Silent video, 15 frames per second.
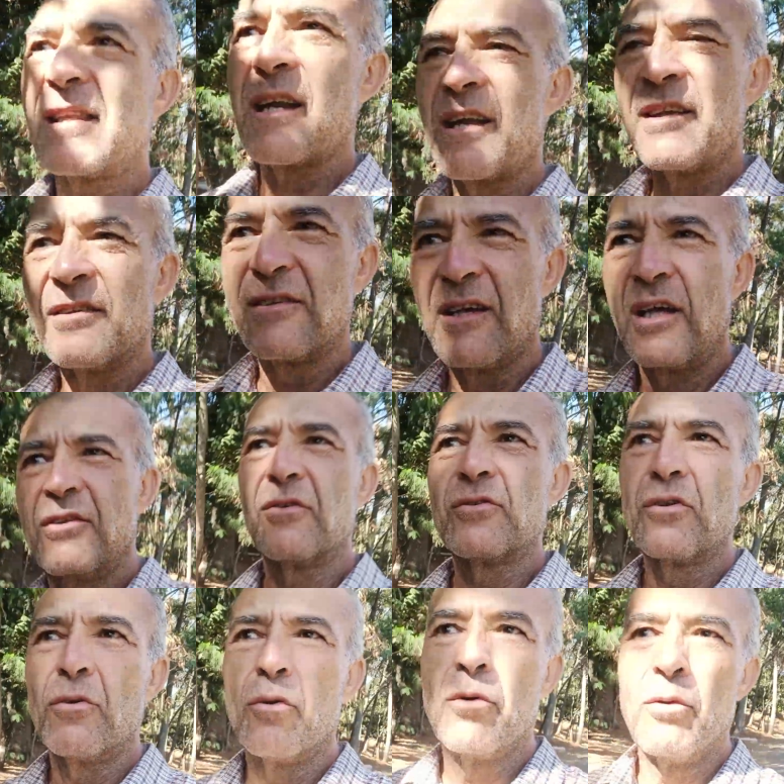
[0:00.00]
três anos
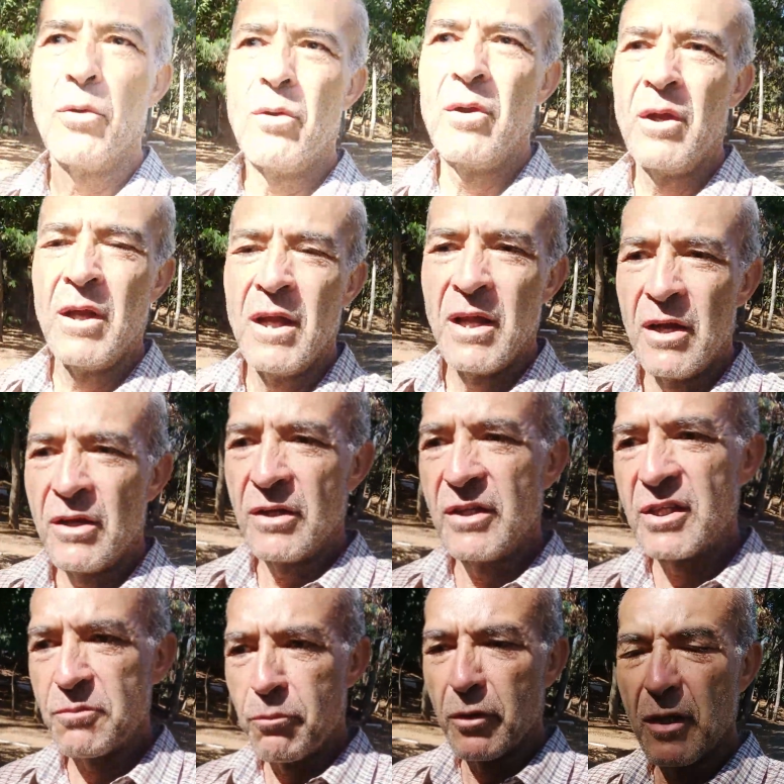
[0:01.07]
eu
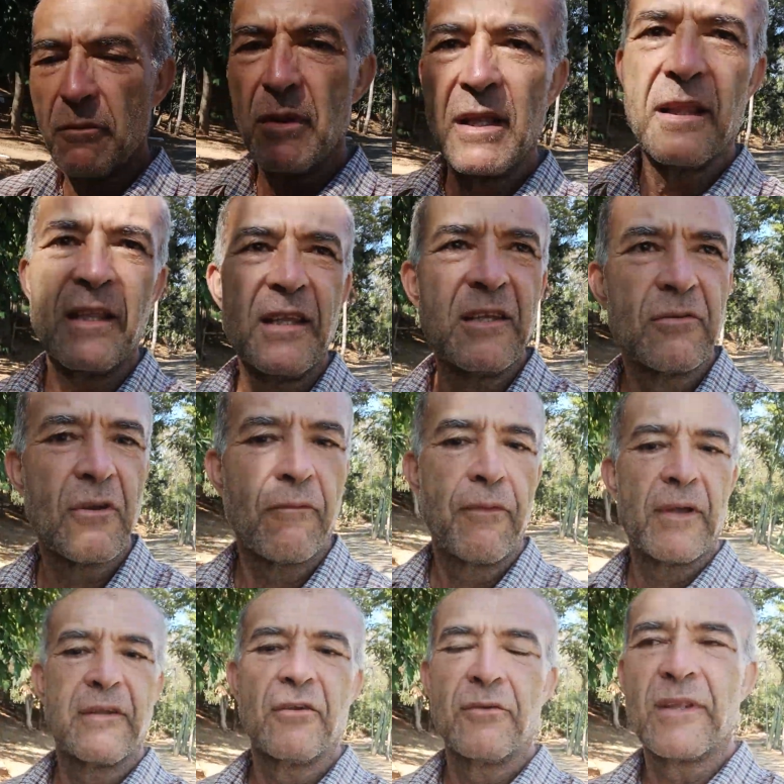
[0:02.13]
disponibilizo a
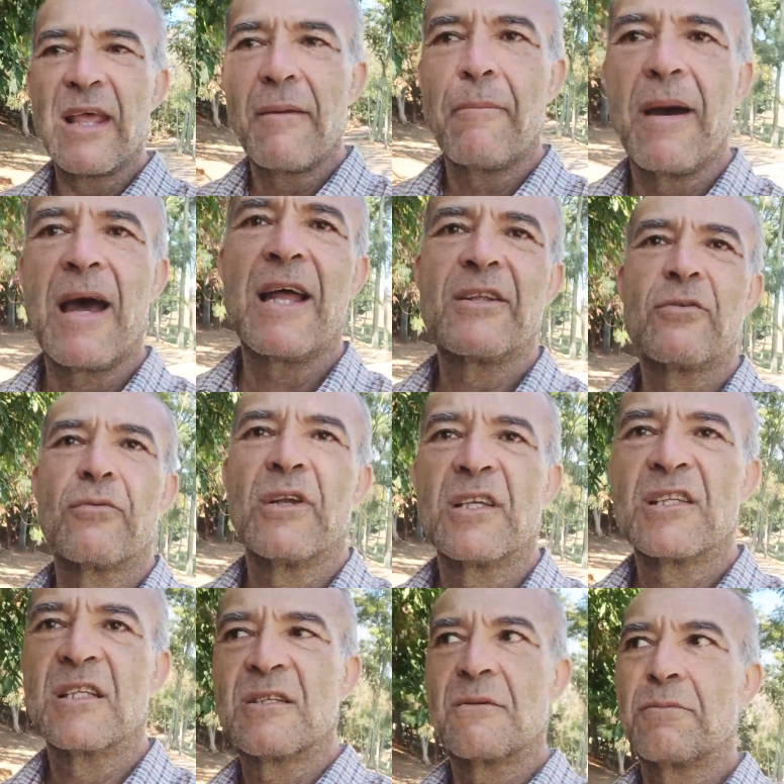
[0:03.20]
fazer um debate com
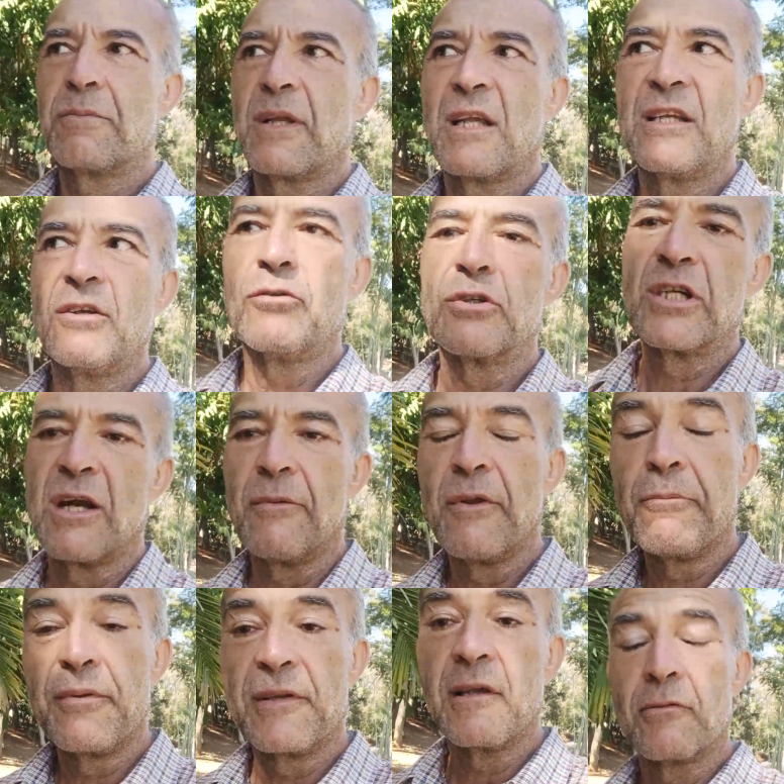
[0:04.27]
esses, eh, eu chamo
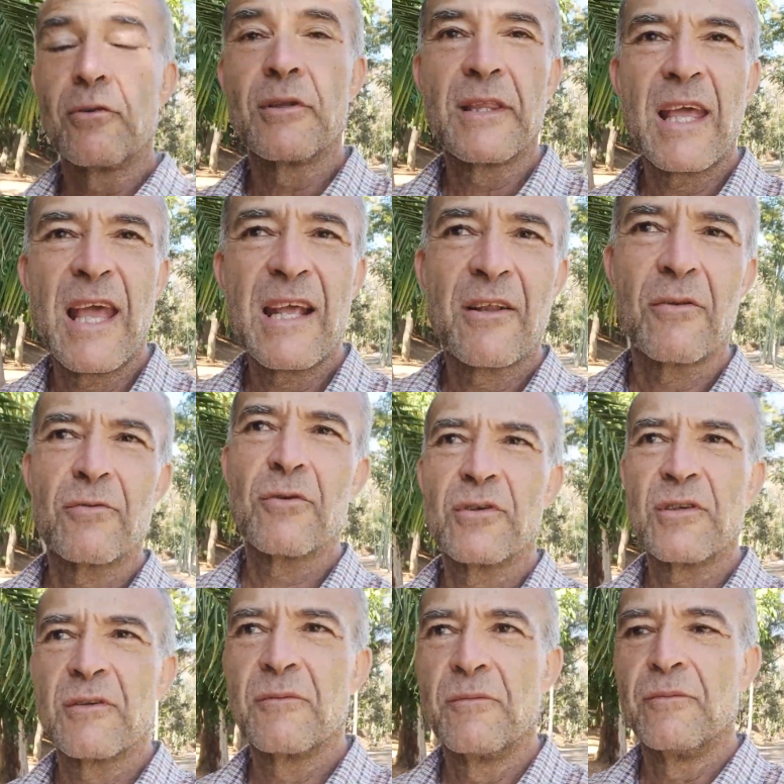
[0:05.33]
de
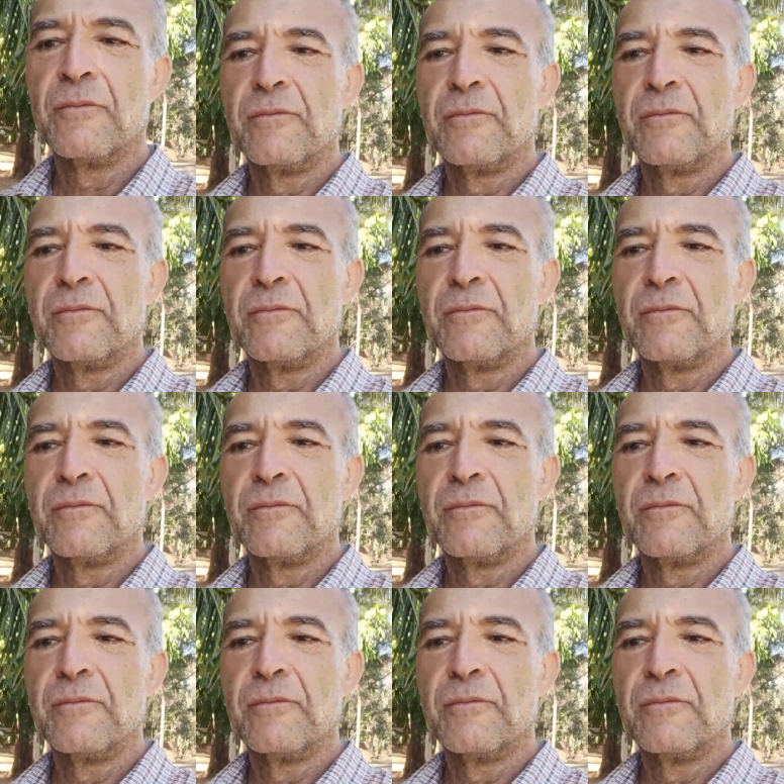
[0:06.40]
pseudotécnicos,